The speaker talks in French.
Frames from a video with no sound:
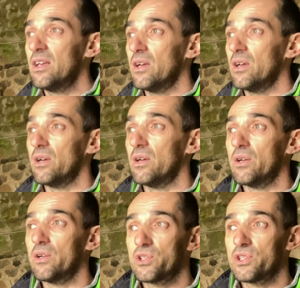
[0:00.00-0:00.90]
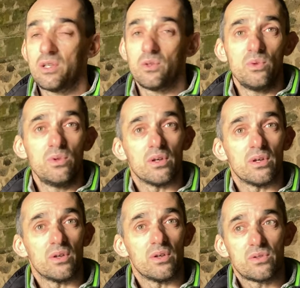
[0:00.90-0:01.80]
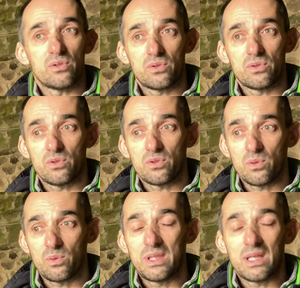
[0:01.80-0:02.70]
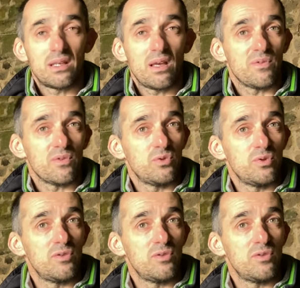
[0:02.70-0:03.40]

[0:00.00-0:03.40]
Euh, chez nous, euh, sur 8 hectares vendus,